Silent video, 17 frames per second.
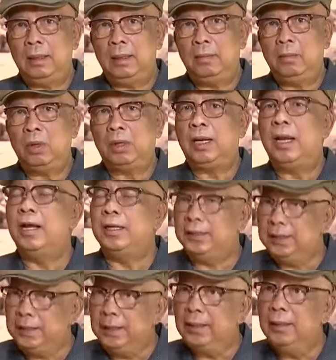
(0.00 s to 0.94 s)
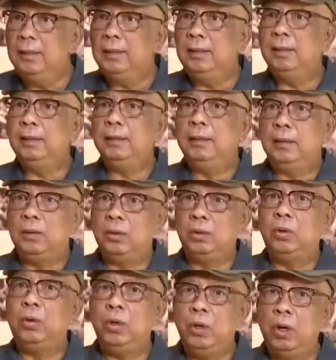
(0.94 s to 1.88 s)
một cái lời tri ân của
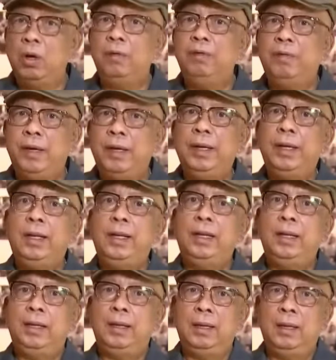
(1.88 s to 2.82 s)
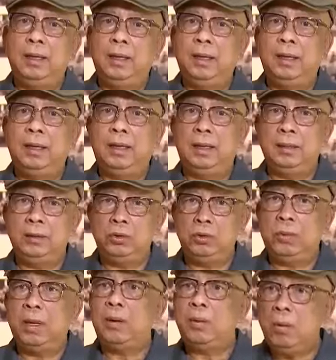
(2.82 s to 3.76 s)
tôi đối với uh, chú
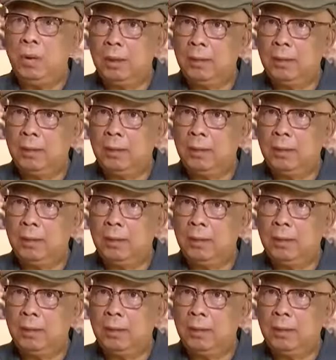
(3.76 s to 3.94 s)
Ba Quốc